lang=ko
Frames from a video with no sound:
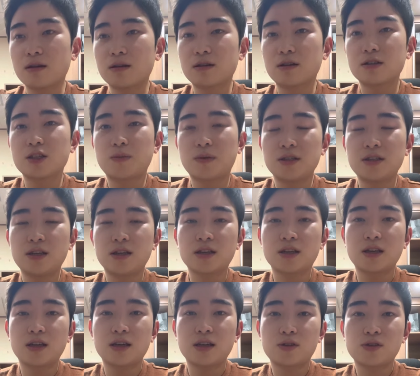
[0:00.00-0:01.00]
그래서
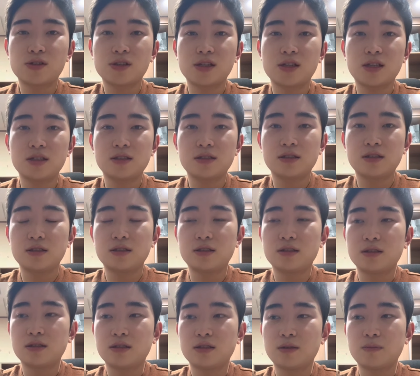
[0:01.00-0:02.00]
만약에
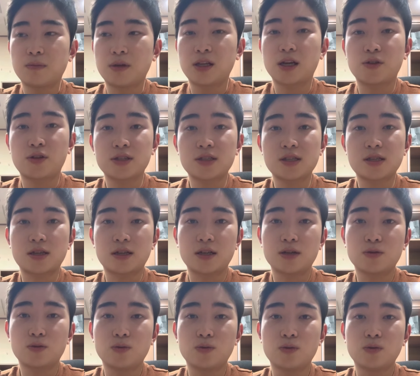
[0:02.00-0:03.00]
퇴사자들이 만약에 퇴사를 안
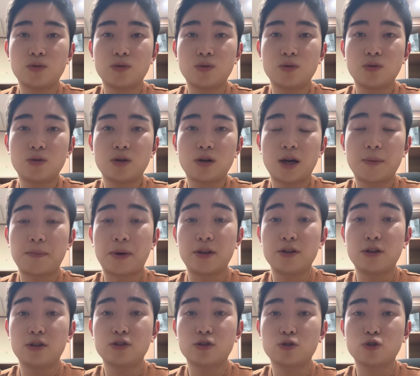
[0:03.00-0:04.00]
하고 한
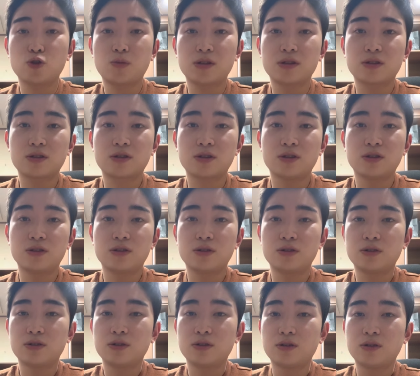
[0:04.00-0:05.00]
반년 정도만
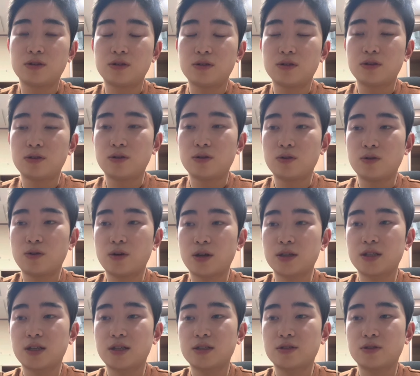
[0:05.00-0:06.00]
더
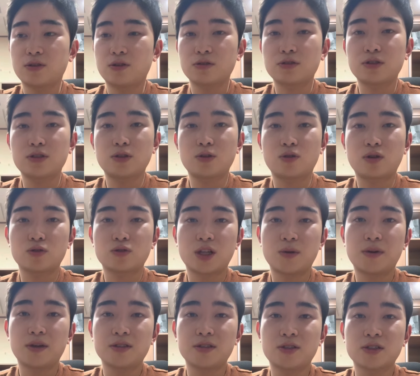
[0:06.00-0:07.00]
회사에서 억지로라도
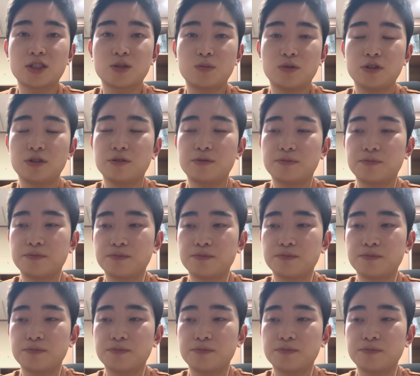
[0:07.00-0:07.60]
남아 있었으면